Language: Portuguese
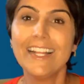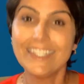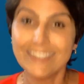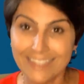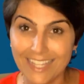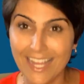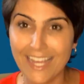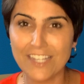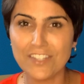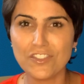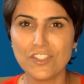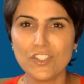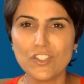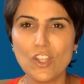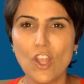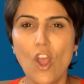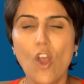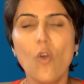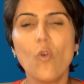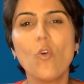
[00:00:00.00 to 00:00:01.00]
Destes,
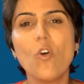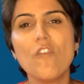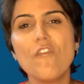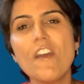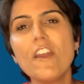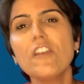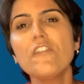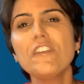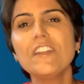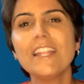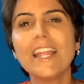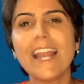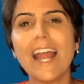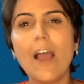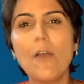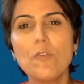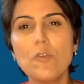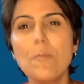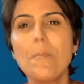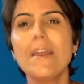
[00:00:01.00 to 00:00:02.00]
o governo
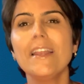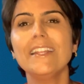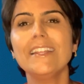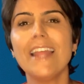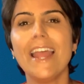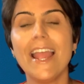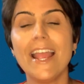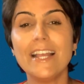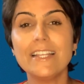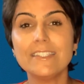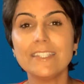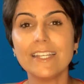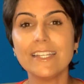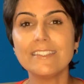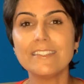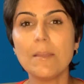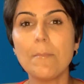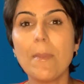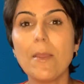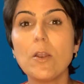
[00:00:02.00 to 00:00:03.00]
federal e o BNDES
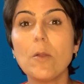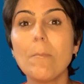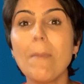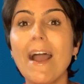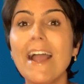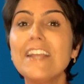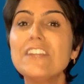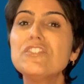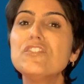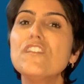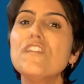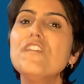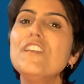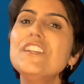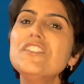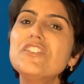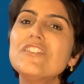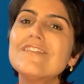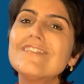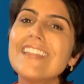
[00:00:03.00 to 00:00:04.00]
receberam mais de
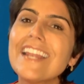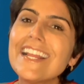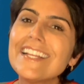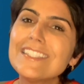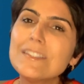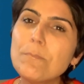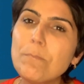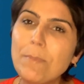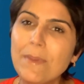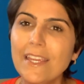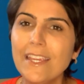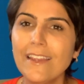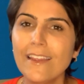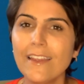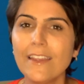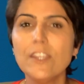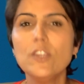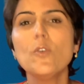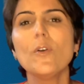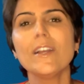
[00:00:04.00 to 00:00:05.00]
23 bi
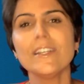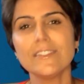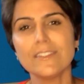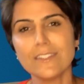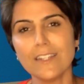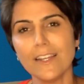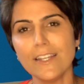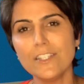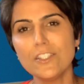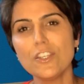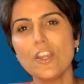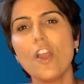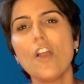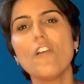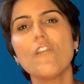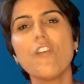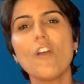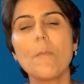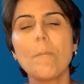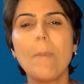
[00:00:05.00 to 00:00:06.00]
e o restante
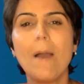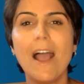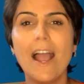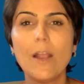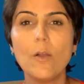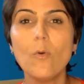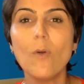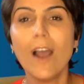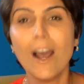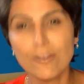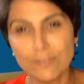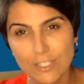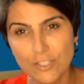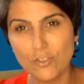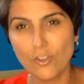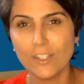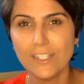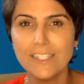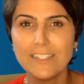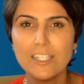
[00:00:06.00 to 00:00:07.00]
foi pago aos
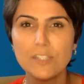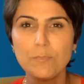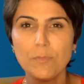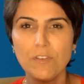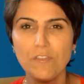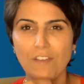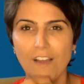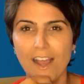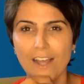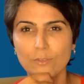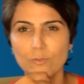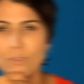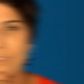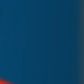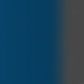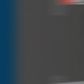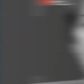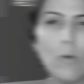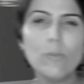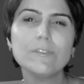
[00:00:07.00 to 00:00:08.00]
acionistas privados.
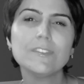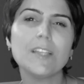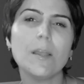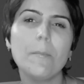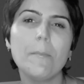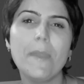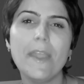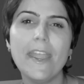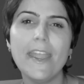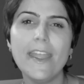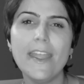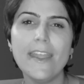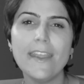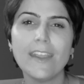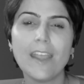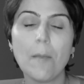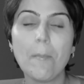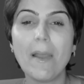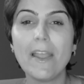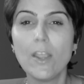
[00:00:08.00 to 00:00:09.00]
É bom saber
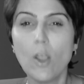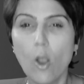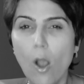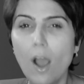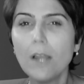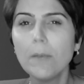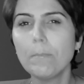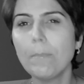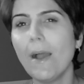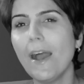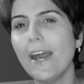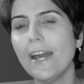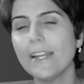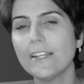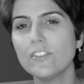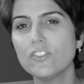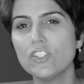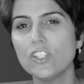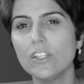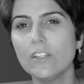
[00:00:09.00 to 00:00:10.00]
que a maior
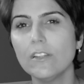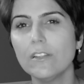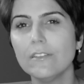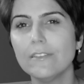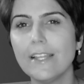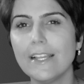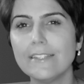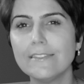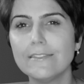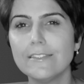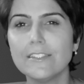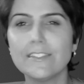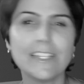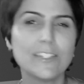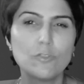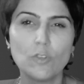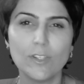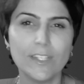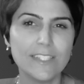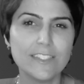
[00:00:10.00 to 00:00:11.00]
parte desses
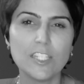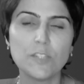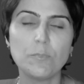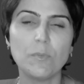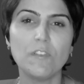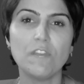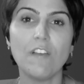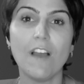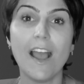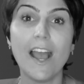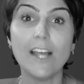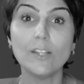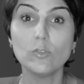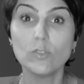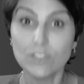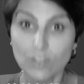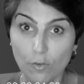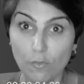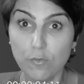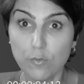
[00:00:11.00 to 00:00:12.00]
acionistas
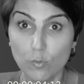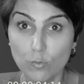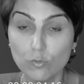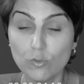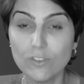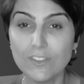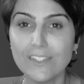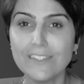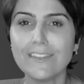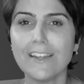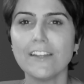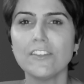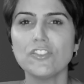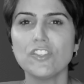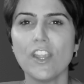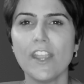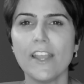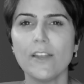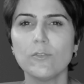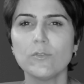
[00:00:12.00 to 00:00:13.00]
privados são fundos
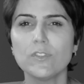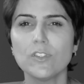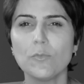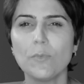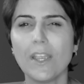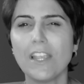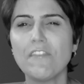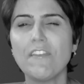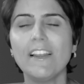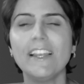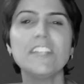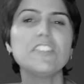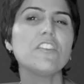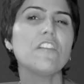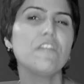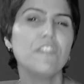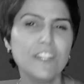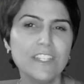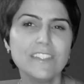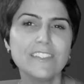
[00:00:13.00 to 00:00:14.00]
estrangeiros, o equivalente a
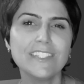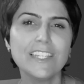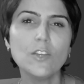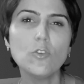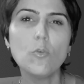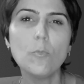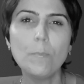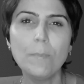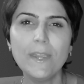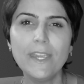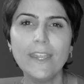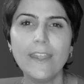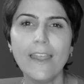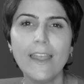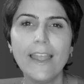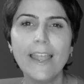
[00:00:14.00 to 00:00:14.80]
25 bi,